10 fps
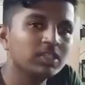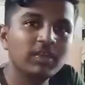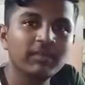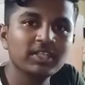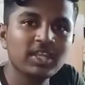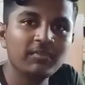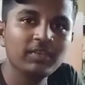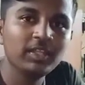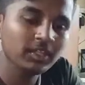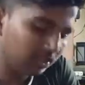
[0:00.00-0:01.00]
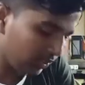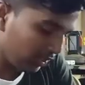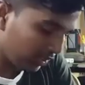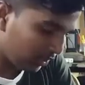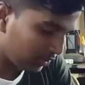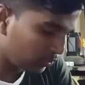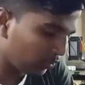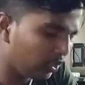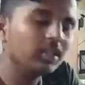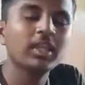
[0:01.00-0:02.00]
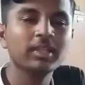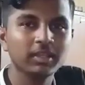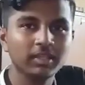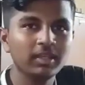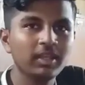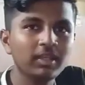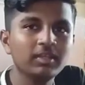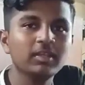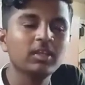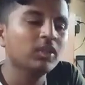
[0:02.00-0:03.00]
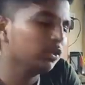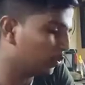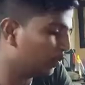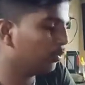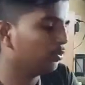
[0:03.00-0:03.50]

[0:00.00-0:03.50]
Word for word: शफक जाफरी जो कि एक सिंगर है तो